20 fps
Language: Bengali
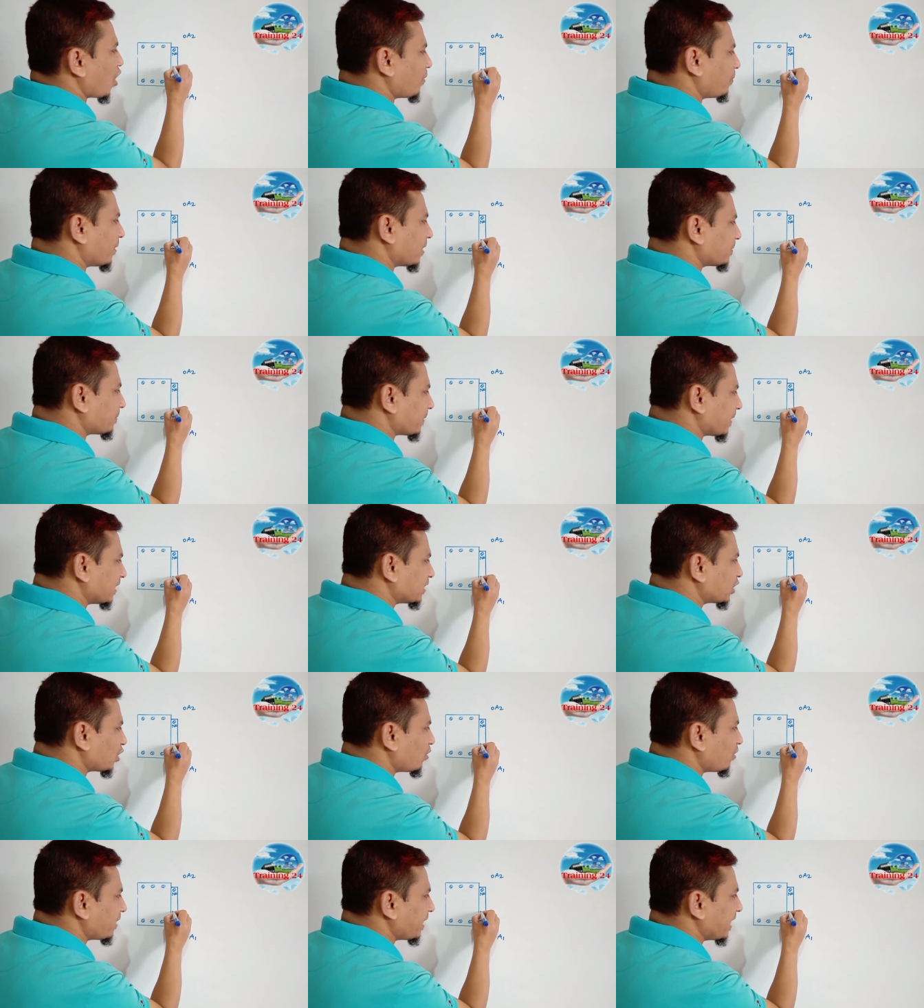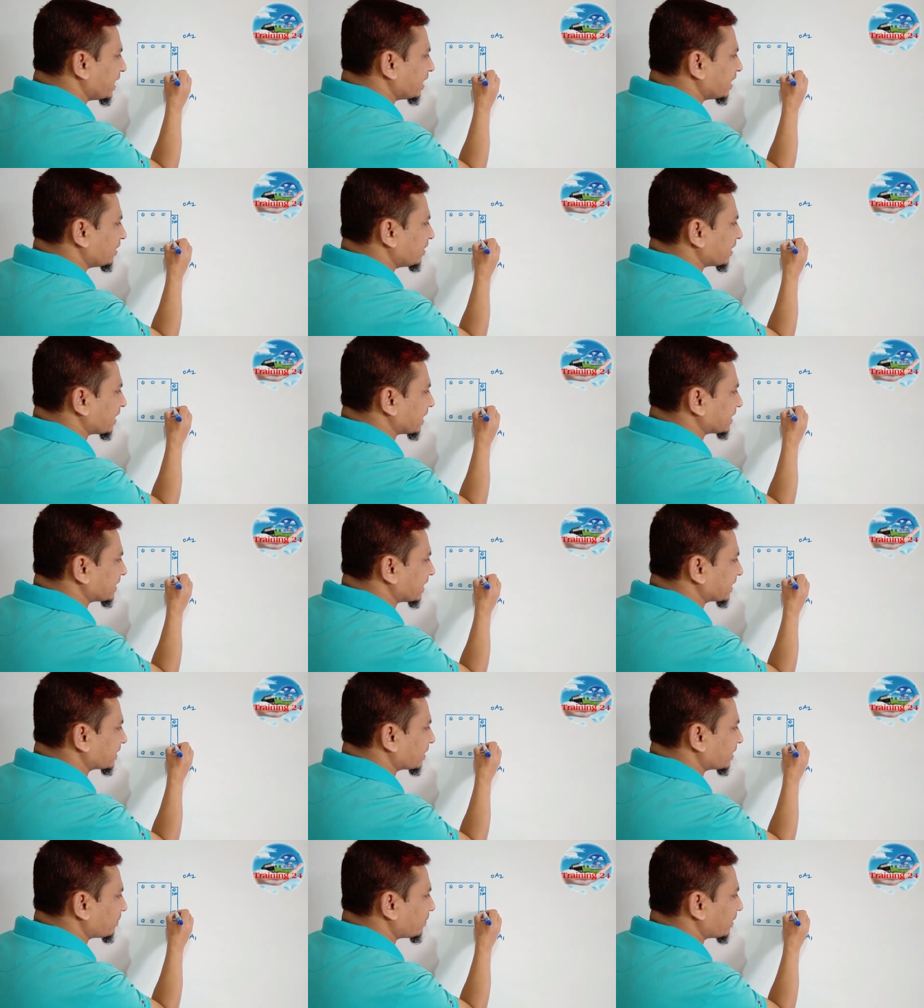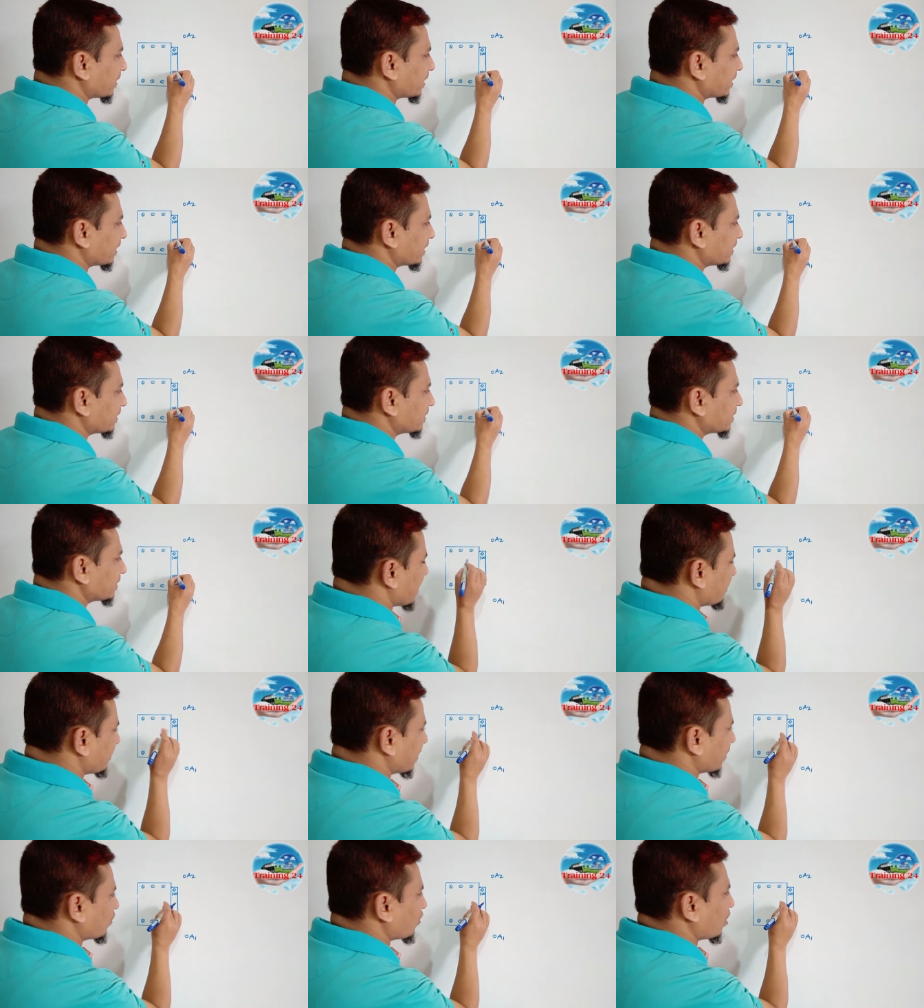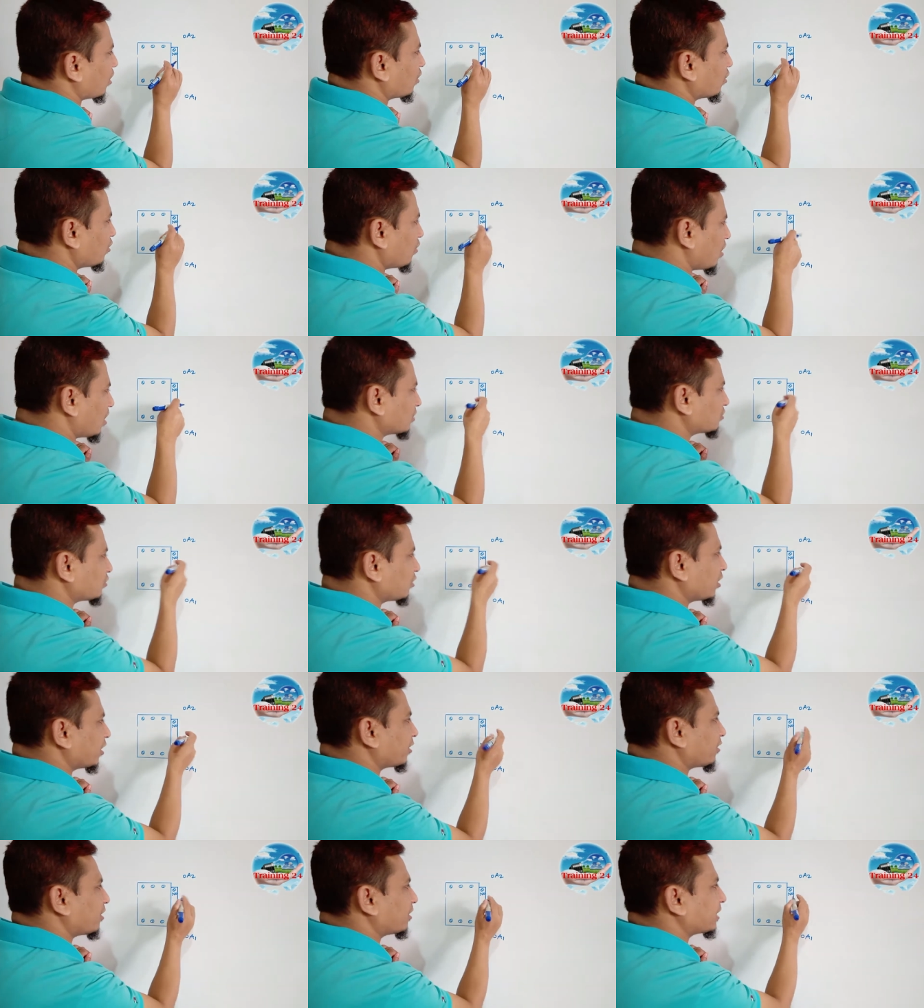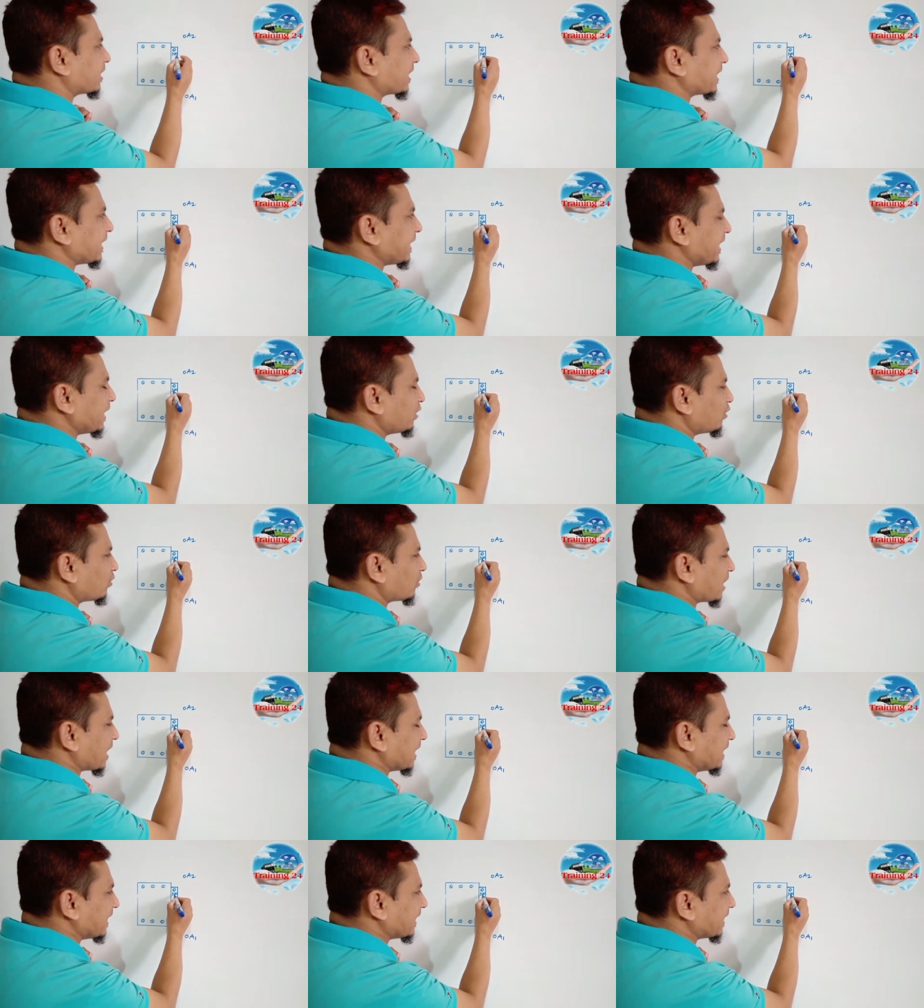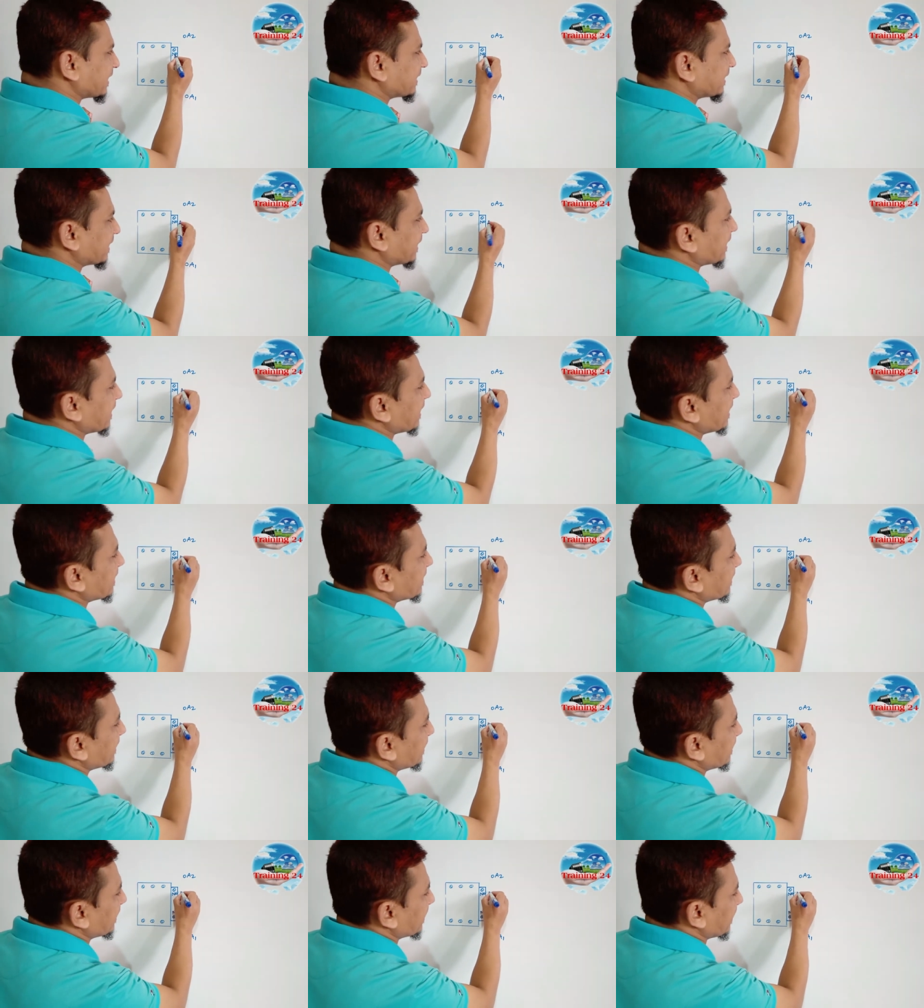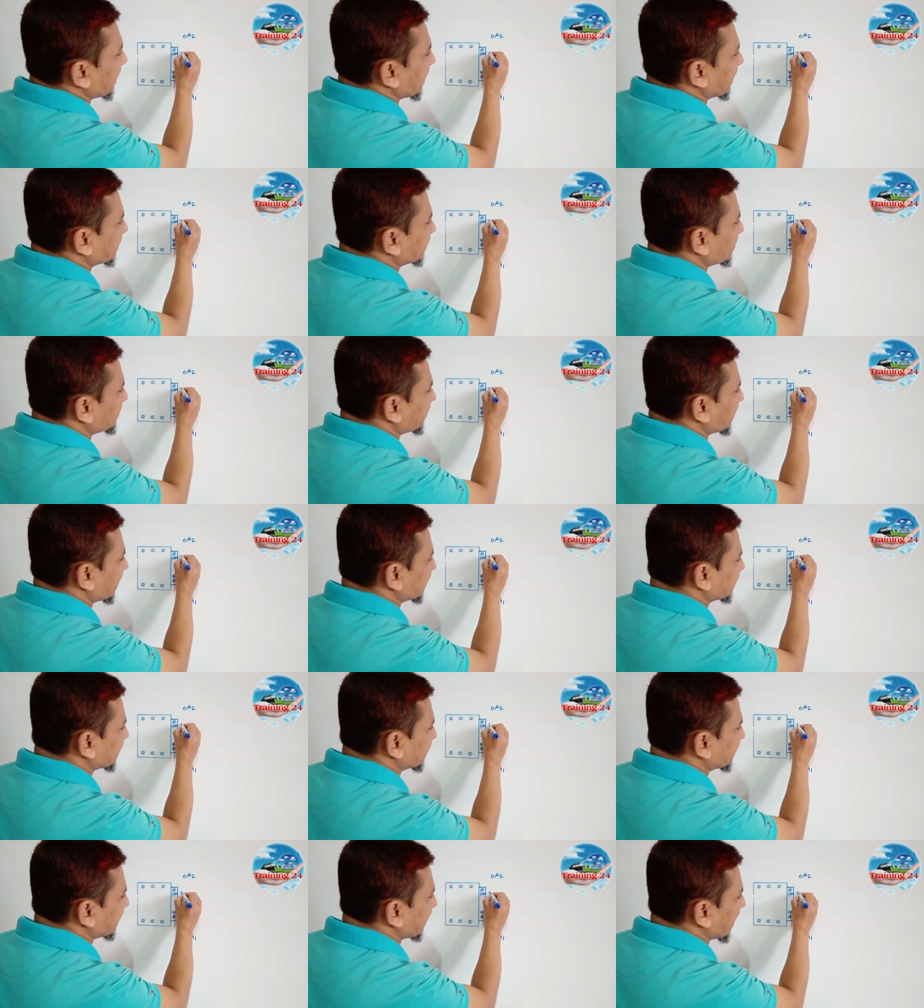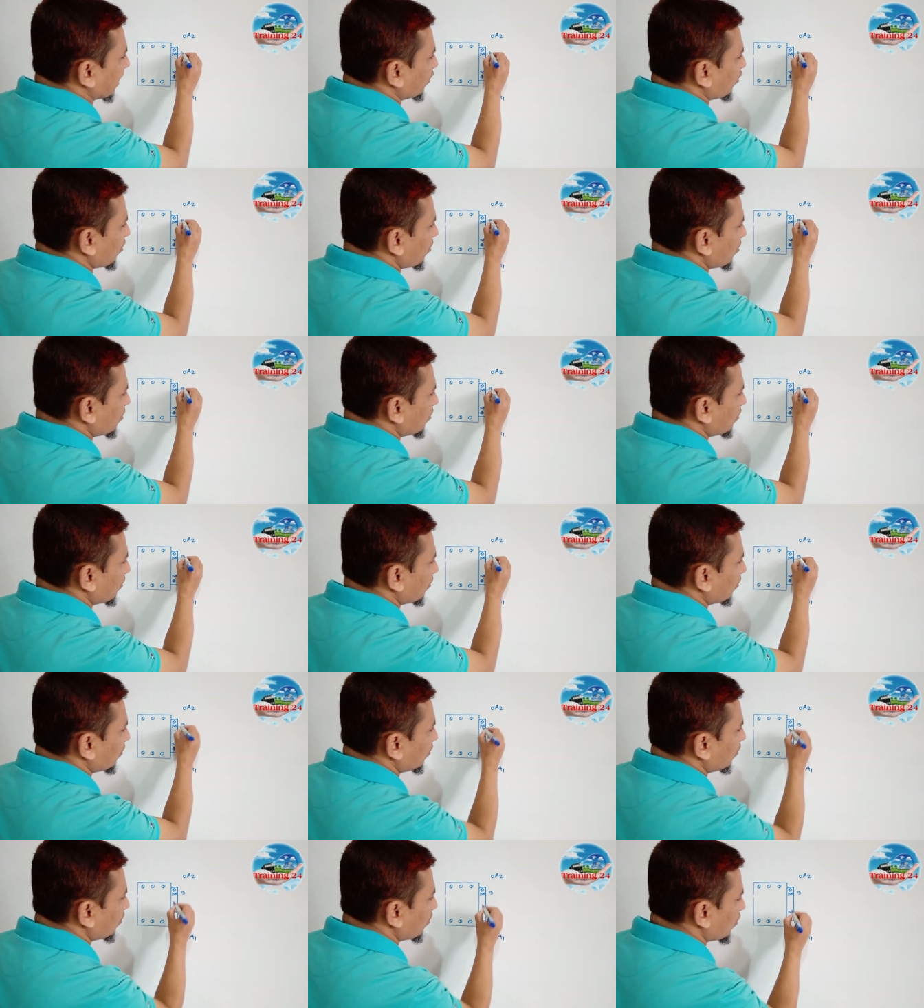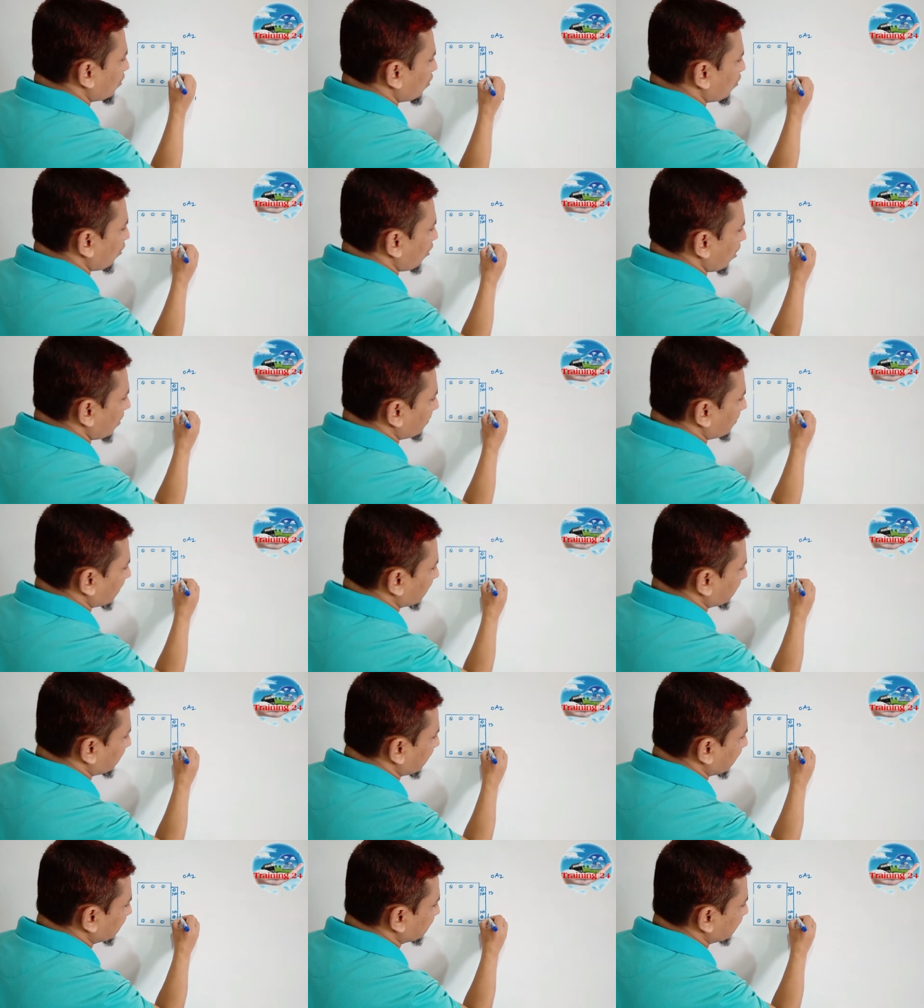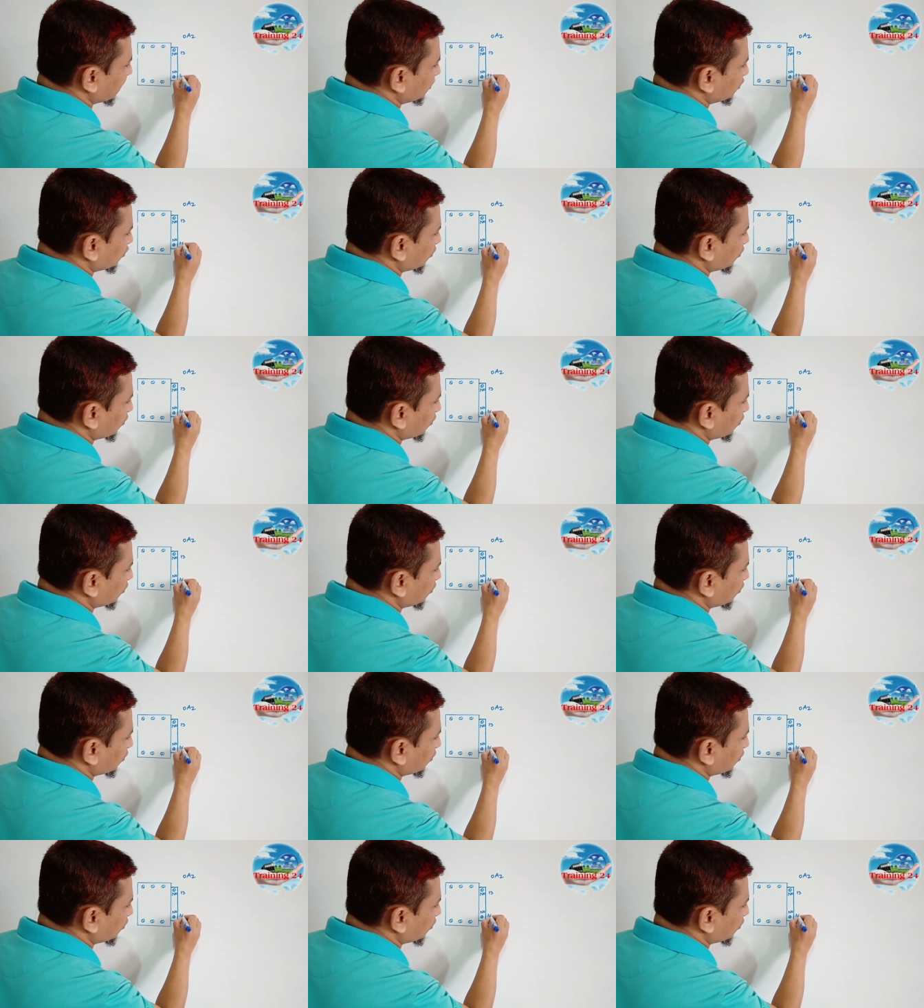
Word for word: অপর প্রান্তেও এনও লেখা থাকতে পারে আবার কখনো অক্সুলারি কন্ট্যাক্ট এনও না লেখা থেকে একটি প্রান্তে তেরো অপর প্রান্তে